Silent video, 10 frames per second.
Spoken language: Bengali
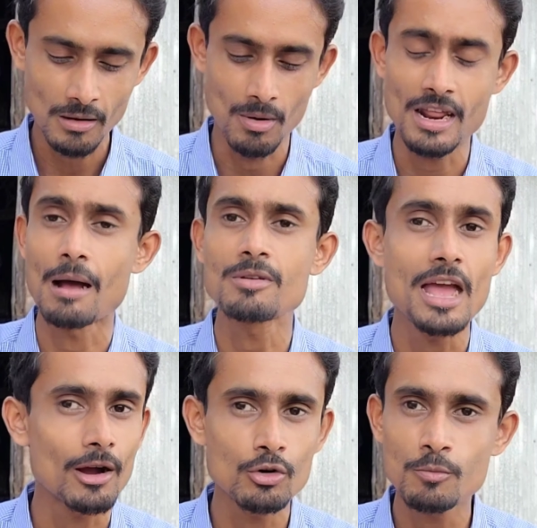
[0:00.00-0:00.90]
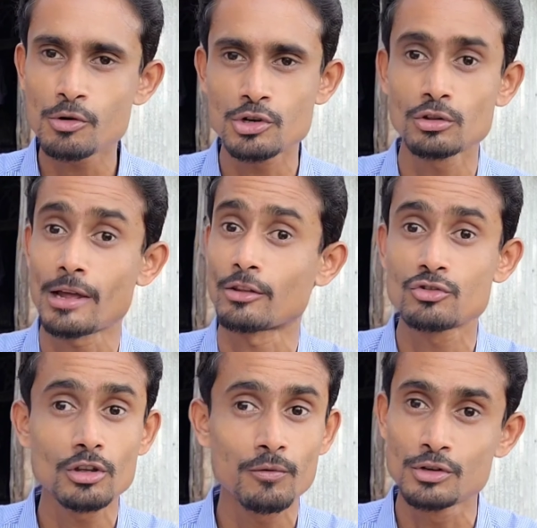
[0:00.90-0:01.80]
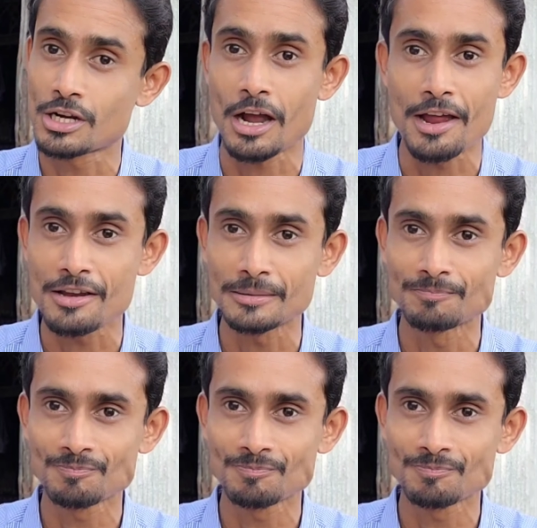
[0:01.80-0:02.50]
মানে আমি এখনো পর্যন্ত এত সুন্দর ফুচকা খাইনি